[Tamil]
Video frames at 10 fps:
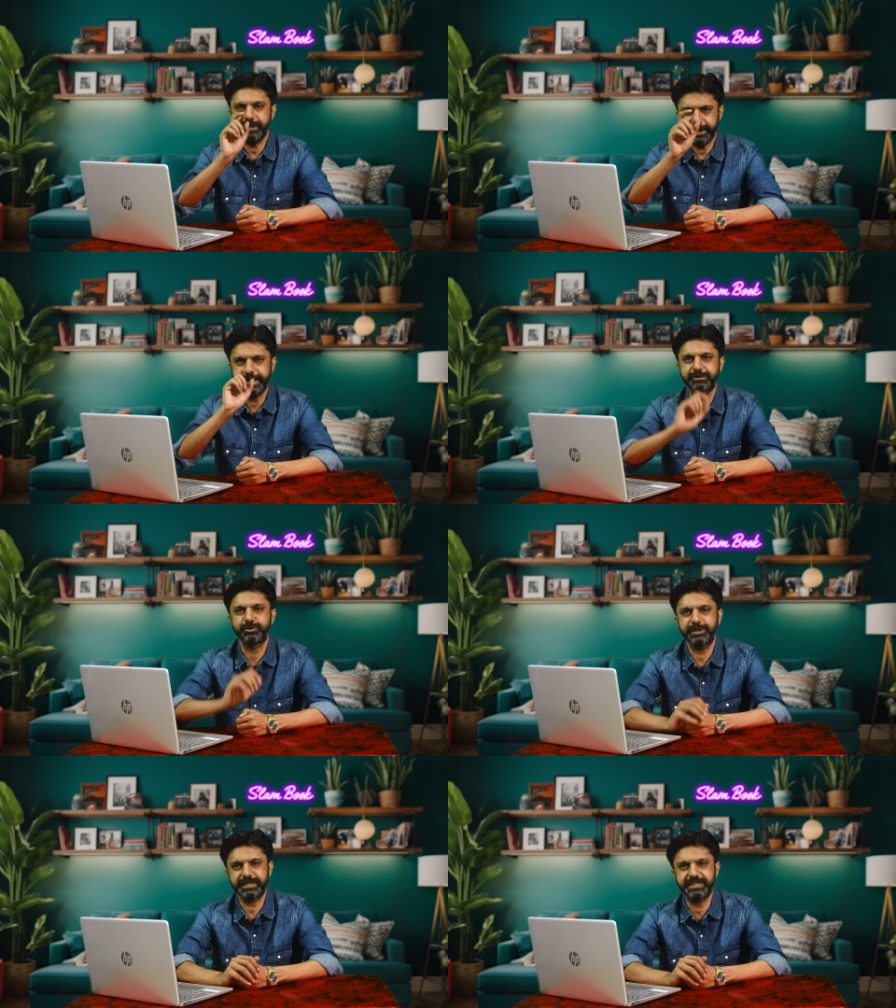இந்த
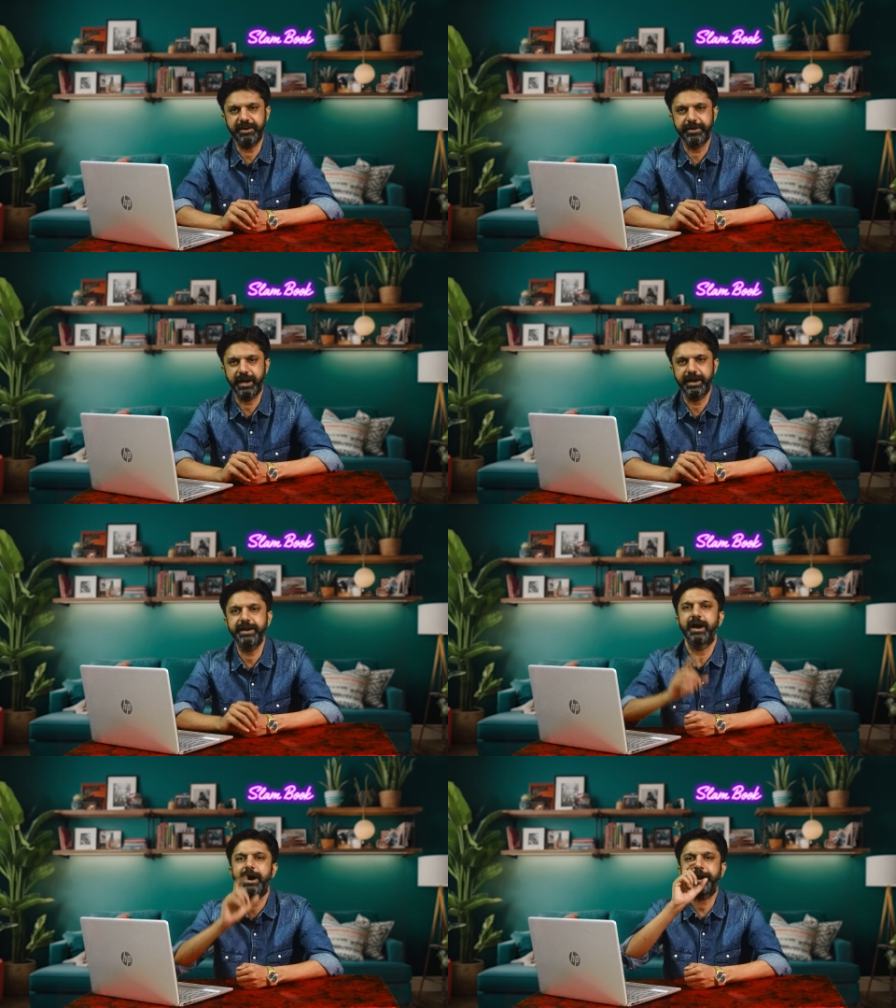சுந்தர்சி
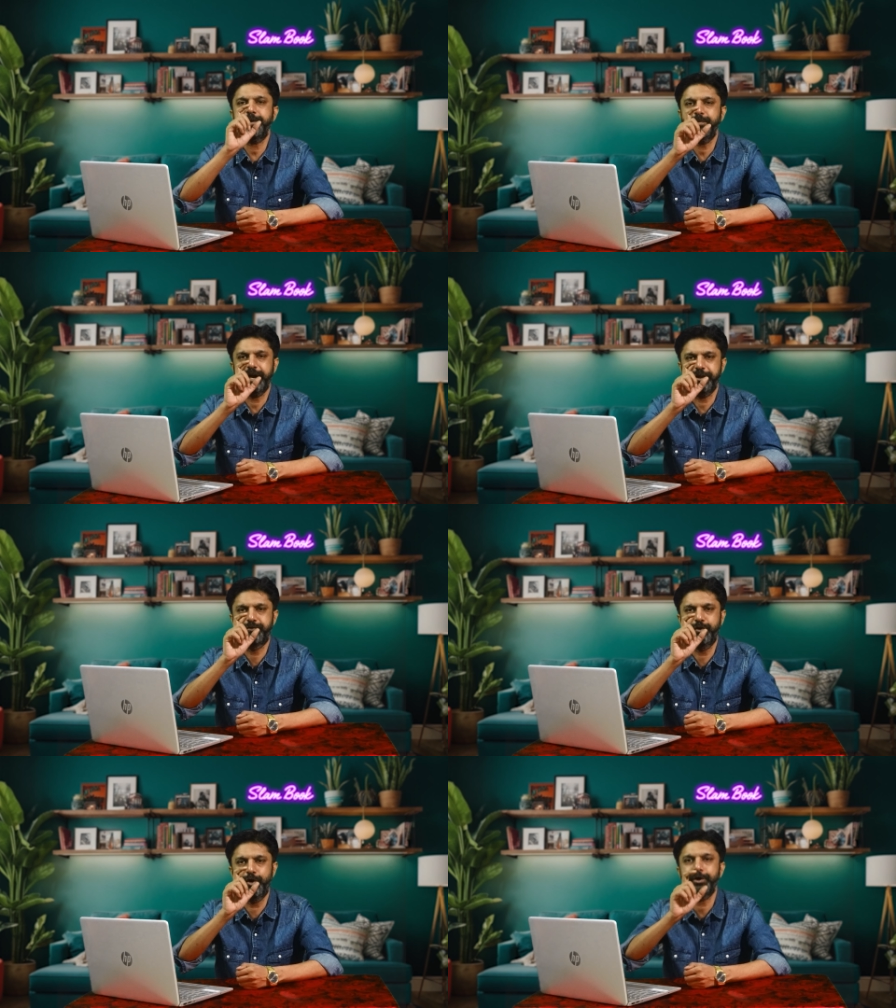அவர்களின் அரண்மனை
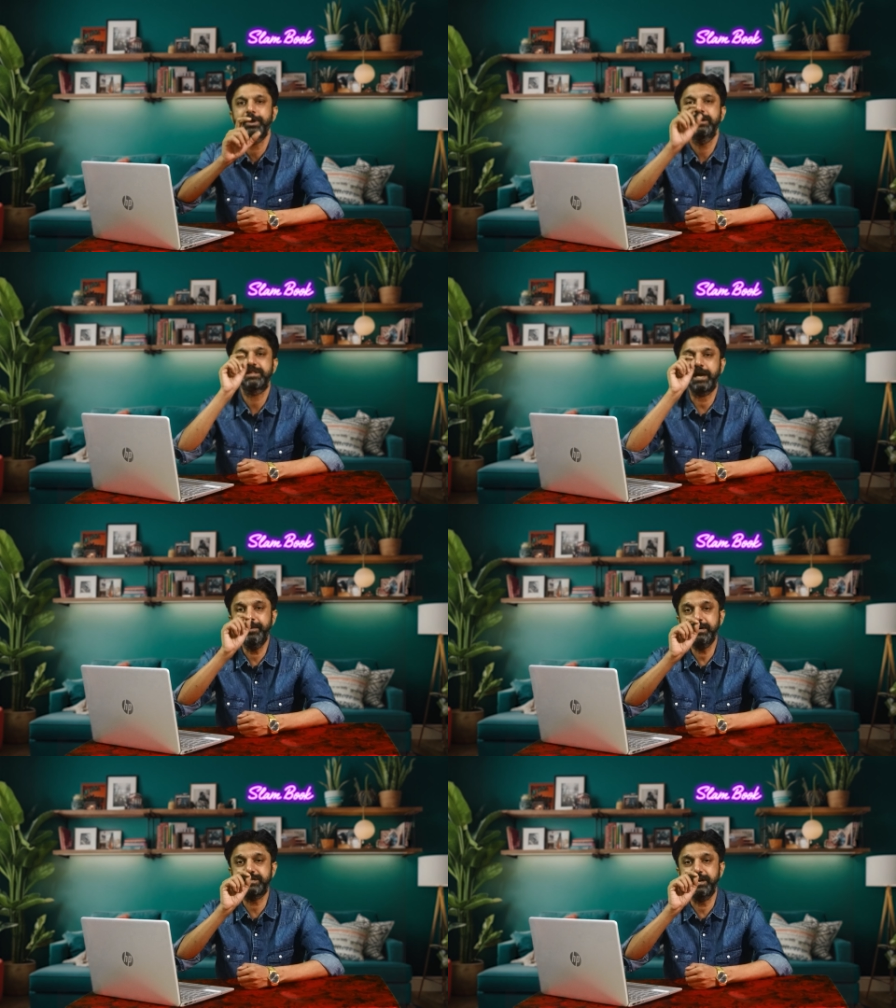ஃபோர்
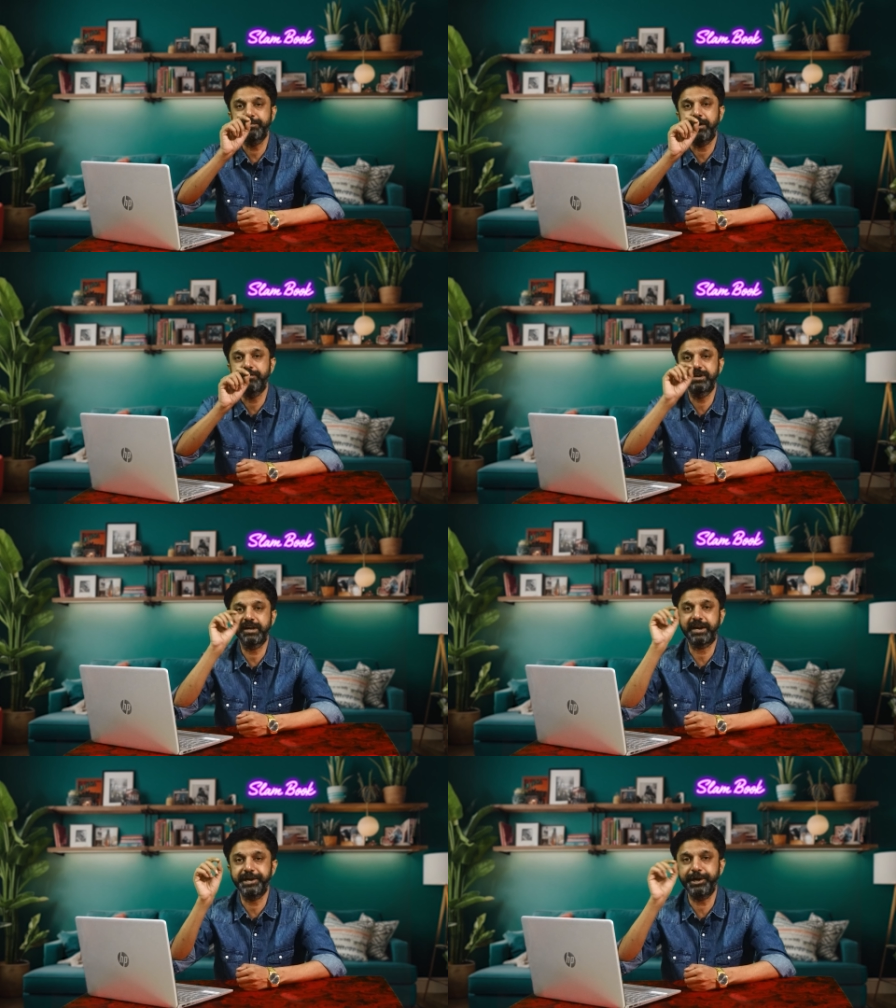தமிழ் சினிமாவுக்கு
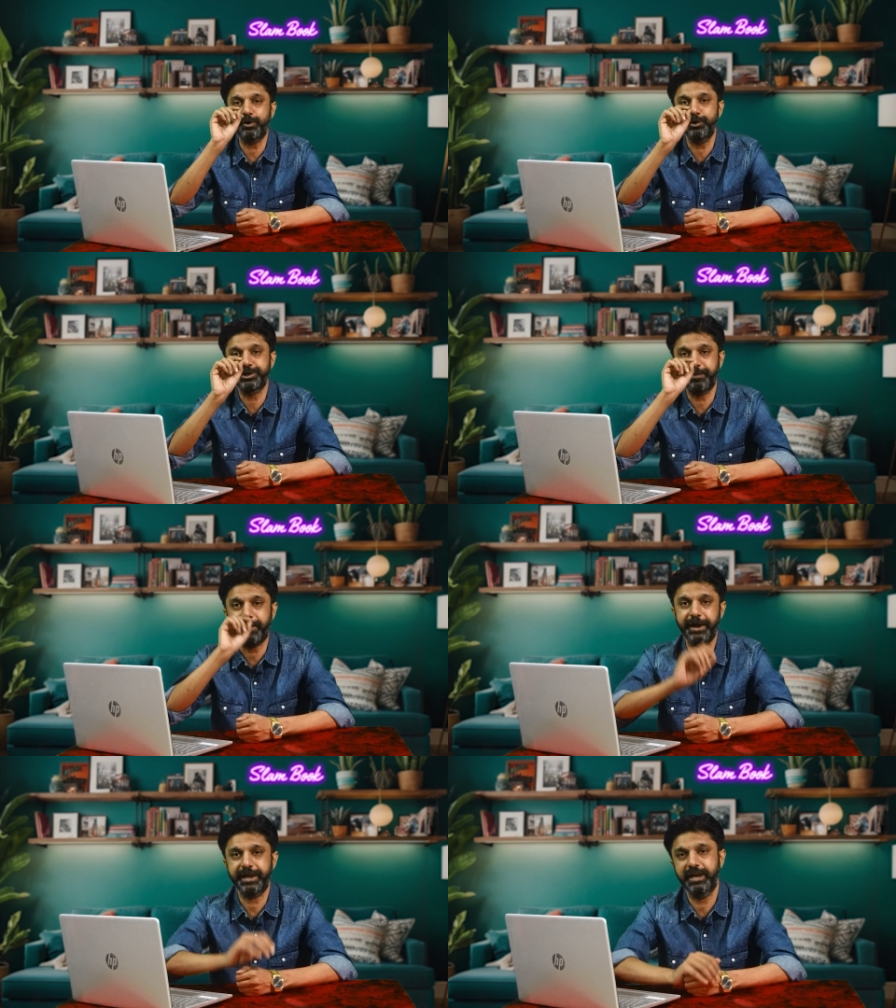கற்றுக் கொடுத்த
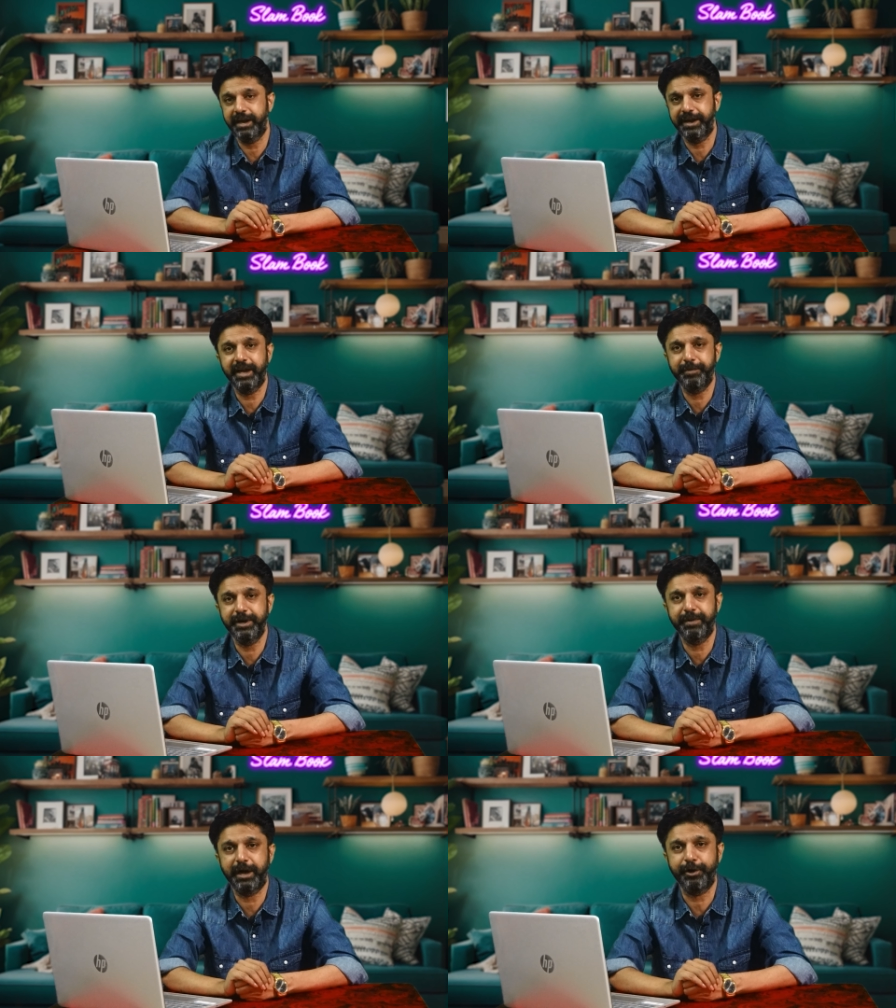பாடங்கள் என்ன
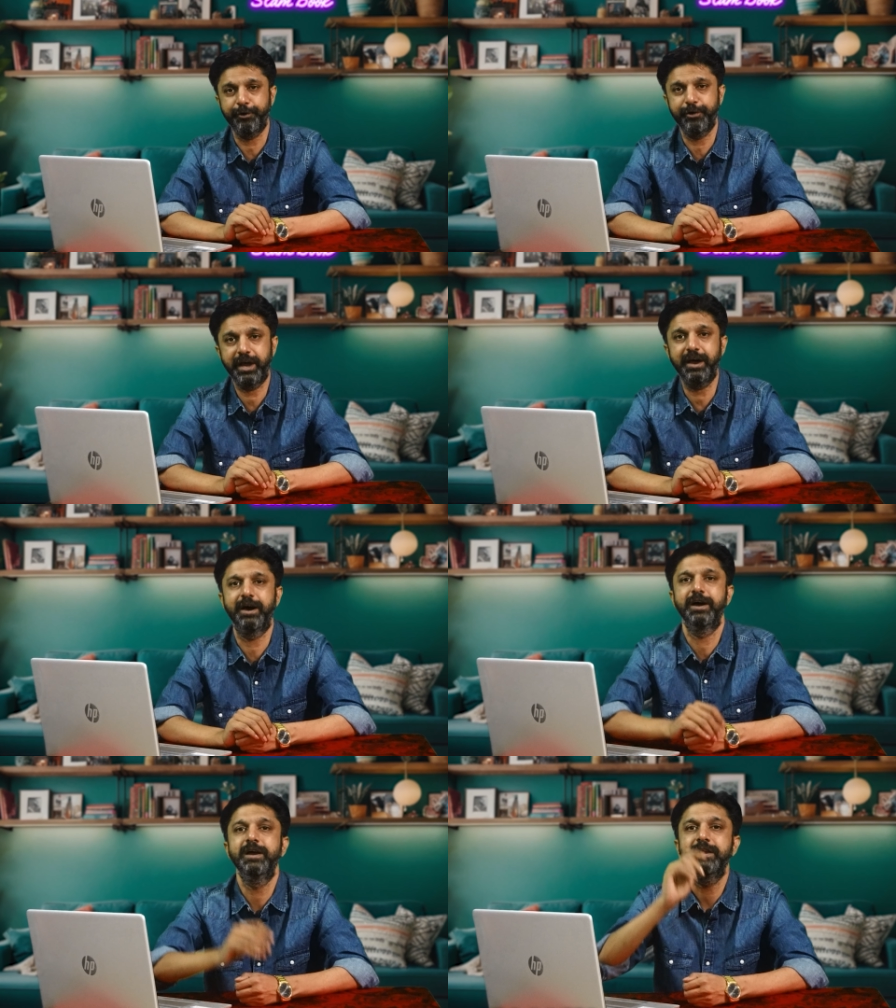அப்படின்னு பார்க்கணும்னா
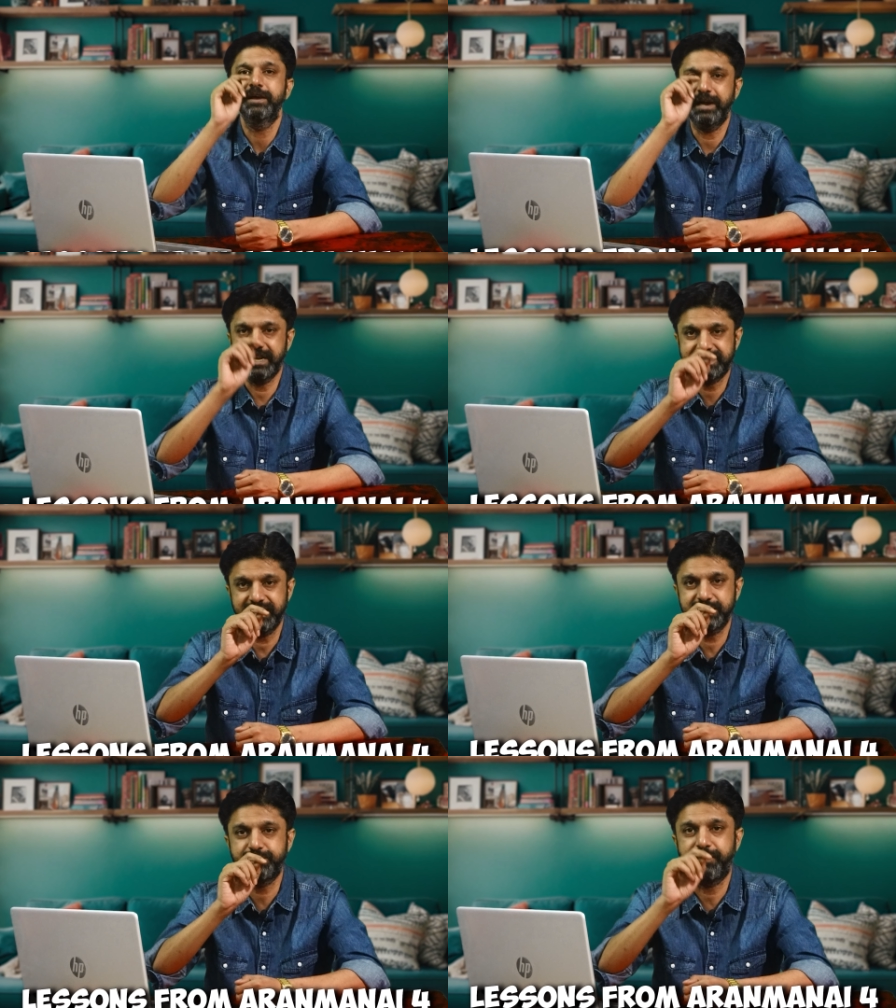
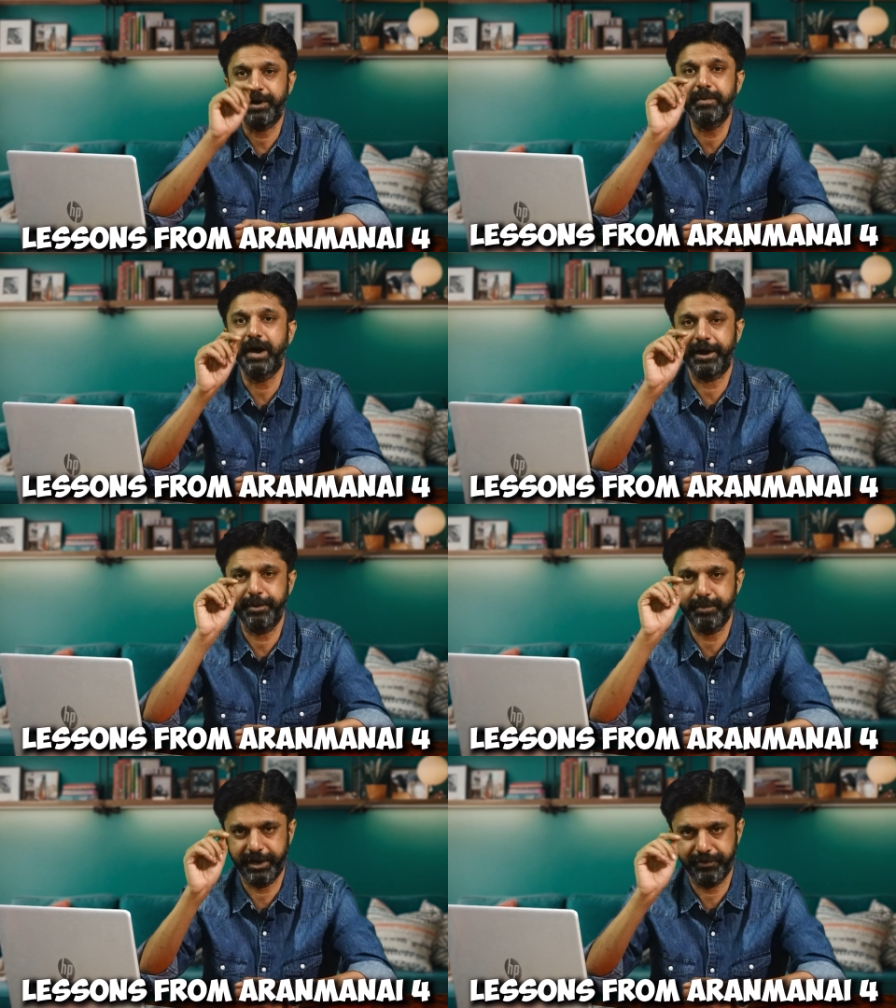லெசன்ஸ் ஃப்ரம்
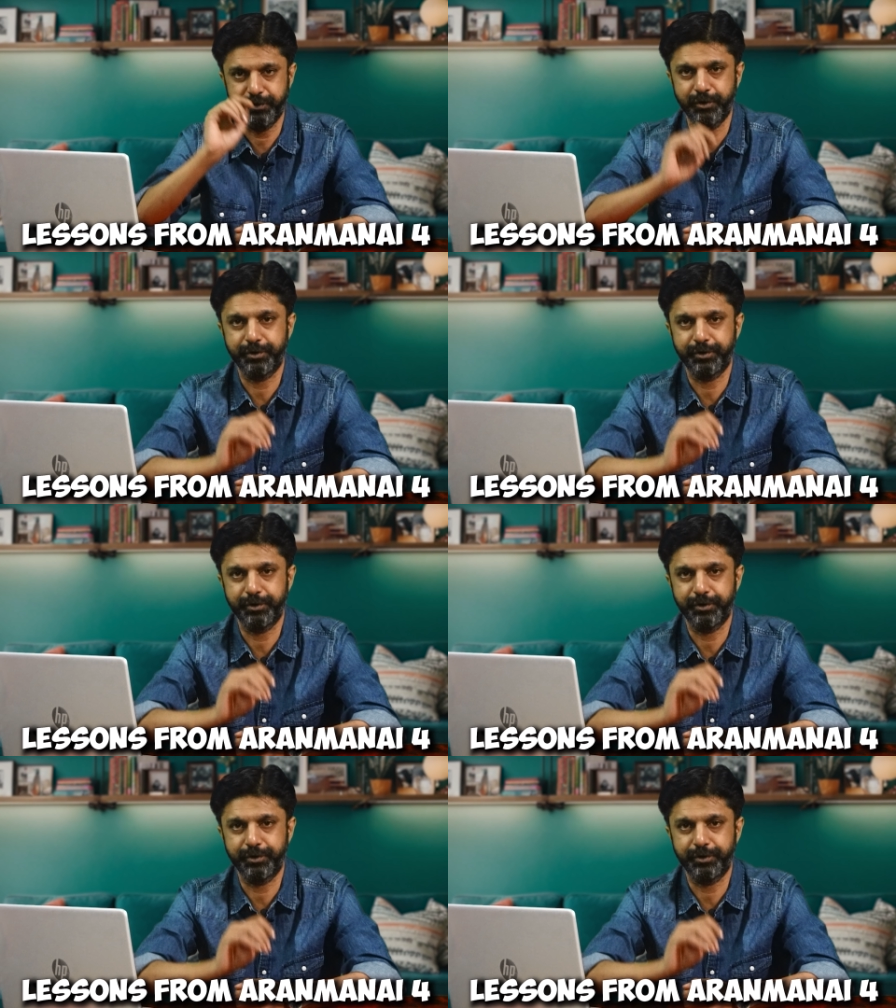அரண்மனை ஃபோர்